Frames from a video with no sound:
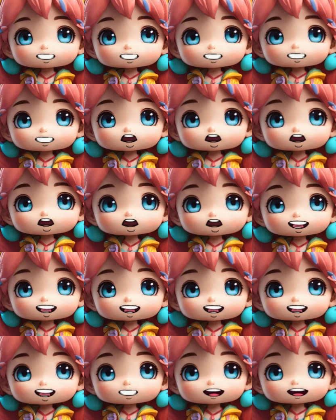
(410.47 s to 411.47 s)

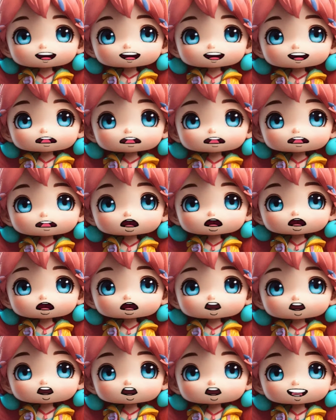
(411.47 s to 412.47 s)
Meskipun Ezra
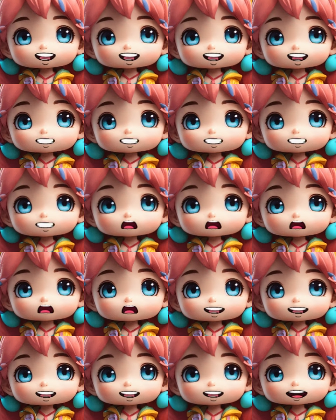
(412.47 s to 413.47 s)
mengatakan tidak mau
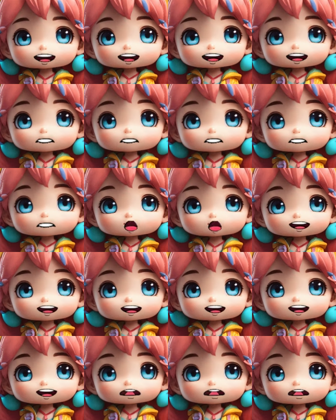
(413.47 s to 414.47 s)
berhubungan seks selama
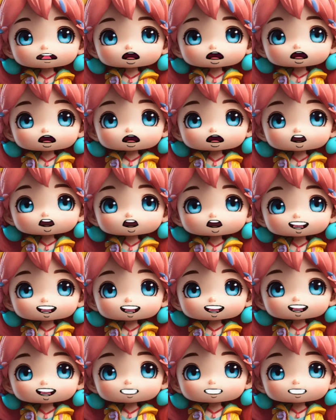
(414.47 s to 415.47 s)
enam bulan
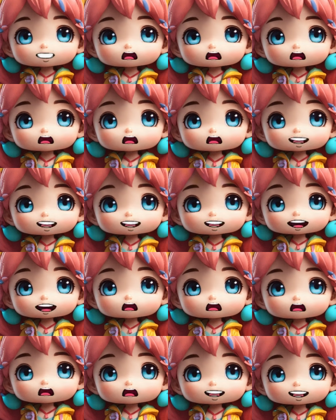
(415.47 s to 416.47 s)
sampai tubuh Kina pulih,
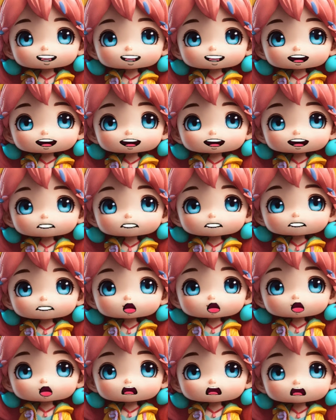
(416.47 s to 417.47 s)
tapi
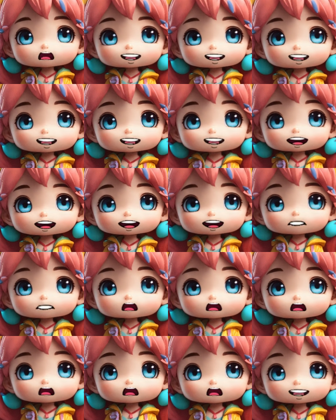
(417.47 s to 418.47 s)
sepertinya
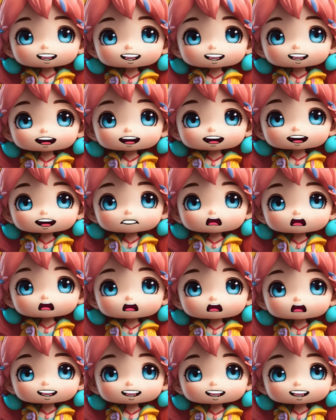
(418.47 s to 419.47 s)
melakukannya sekarang pun
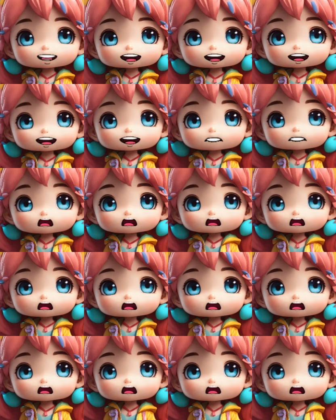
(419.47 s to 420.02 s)
tidak masalah.